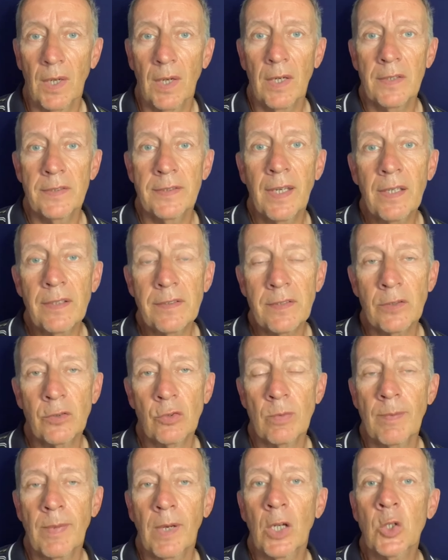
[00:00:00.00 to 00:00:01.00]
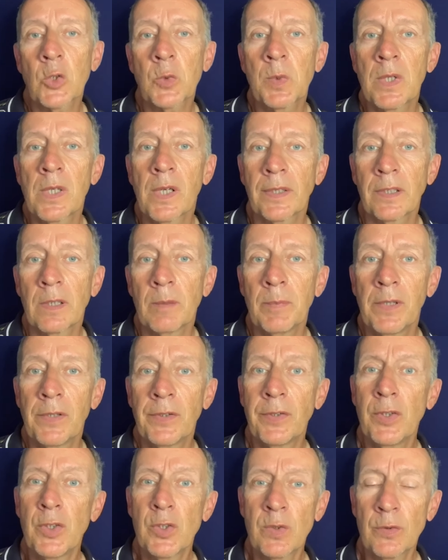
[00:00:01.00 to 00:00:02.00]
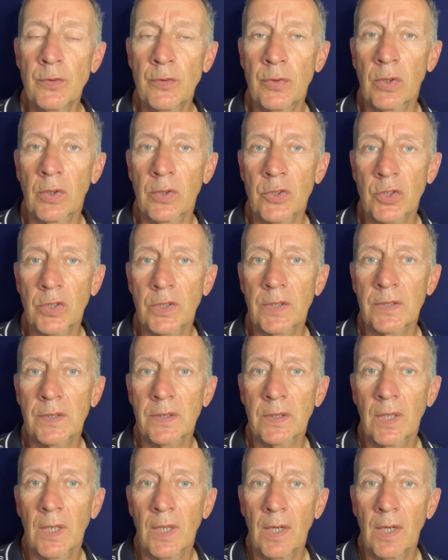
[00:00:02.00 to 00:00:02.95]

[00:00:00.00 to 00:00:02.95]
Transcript: Denken Sie zum Beispiel an den medizinischen Fortschritt,